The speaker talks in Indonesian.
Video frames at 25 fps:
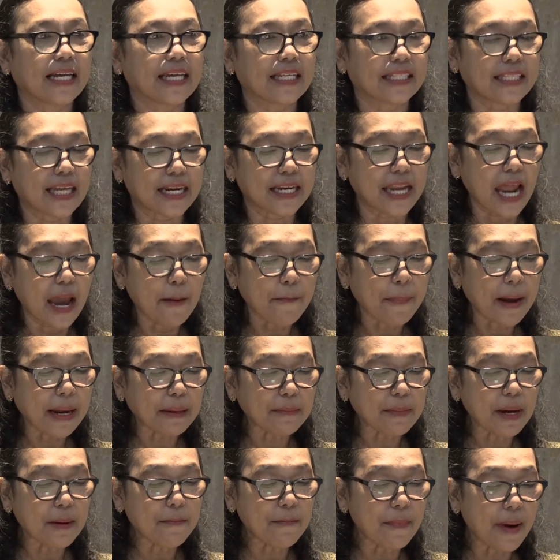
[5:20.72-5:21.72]
Kita dapat
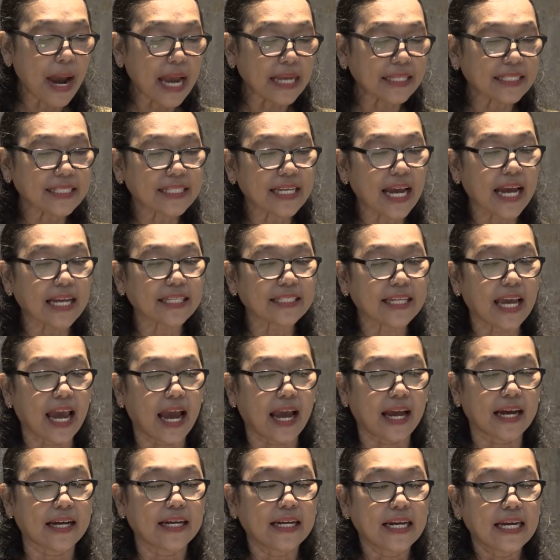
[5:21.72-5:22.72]

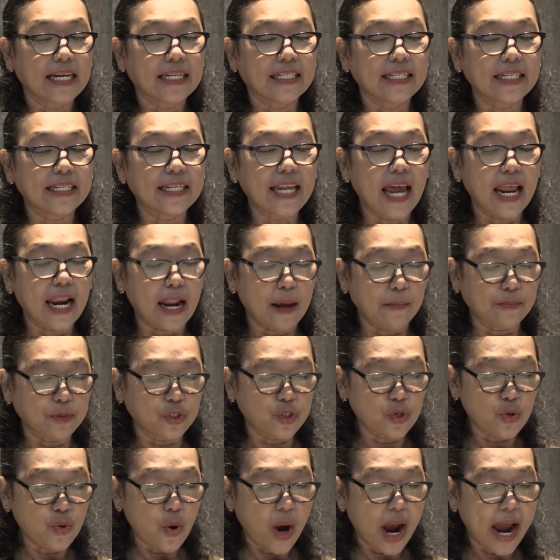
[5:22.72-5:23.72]
membacanya di dalam
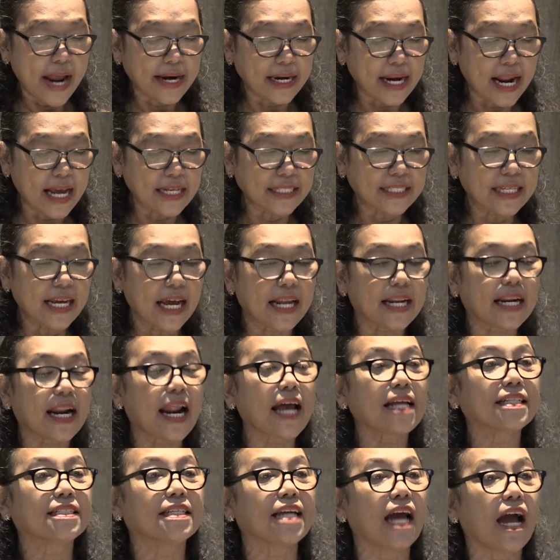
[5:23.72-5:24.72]
dua
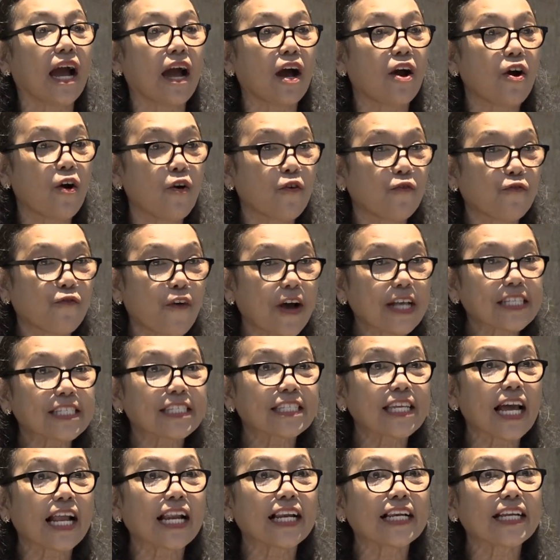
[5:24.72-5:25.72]
raja-raja
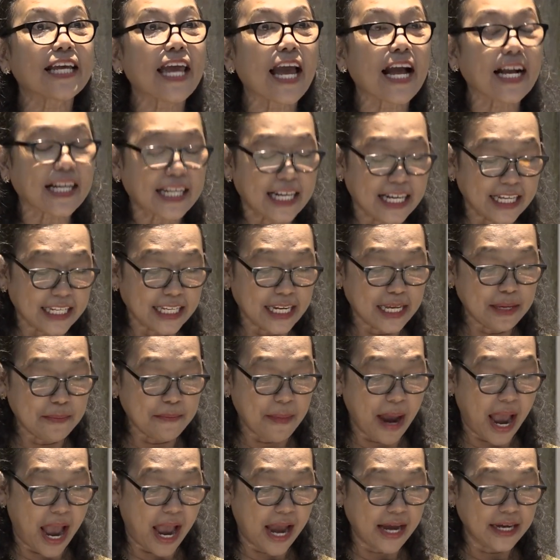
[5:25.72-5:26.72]
pasal yang
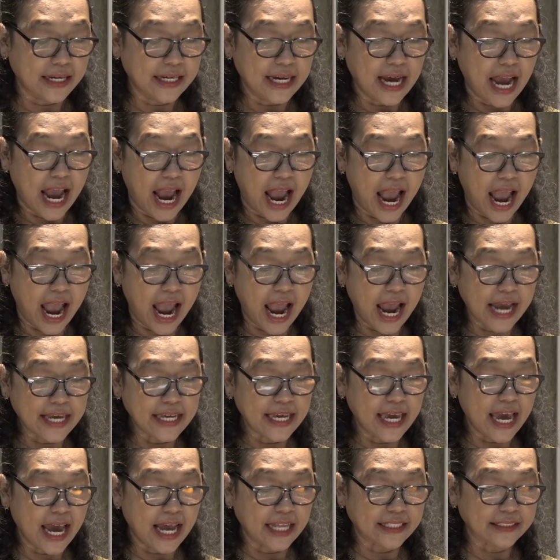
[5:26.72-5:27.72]
kelima
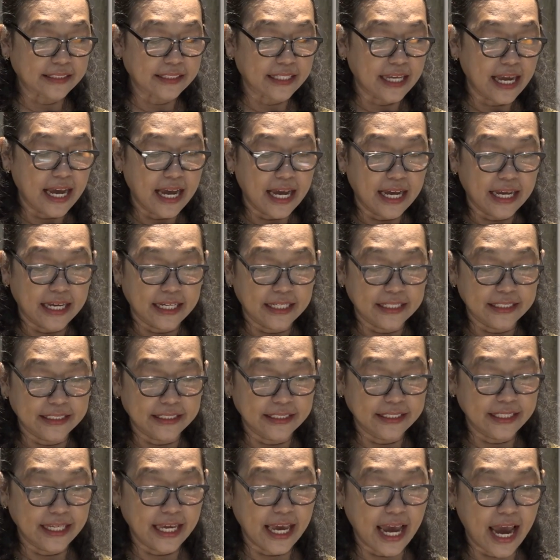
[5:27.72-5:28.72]
ayat
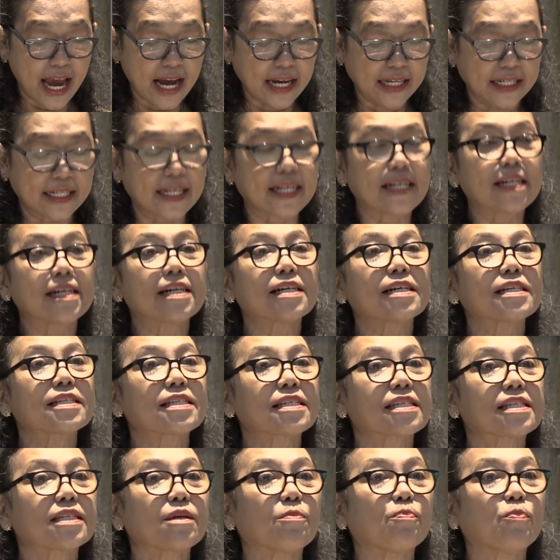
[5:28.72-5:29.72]
yang
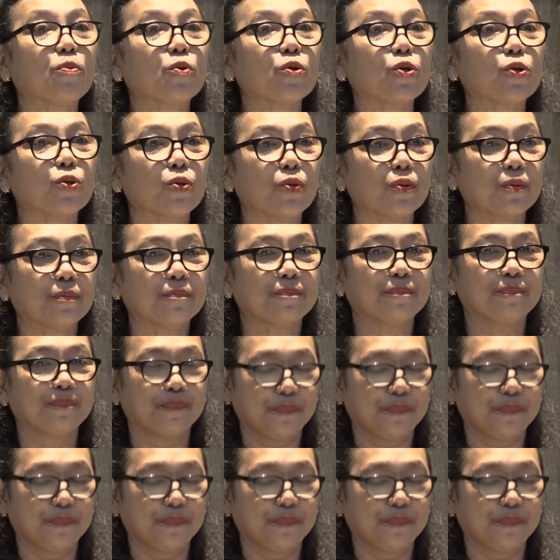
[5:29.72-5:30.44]
ke-10.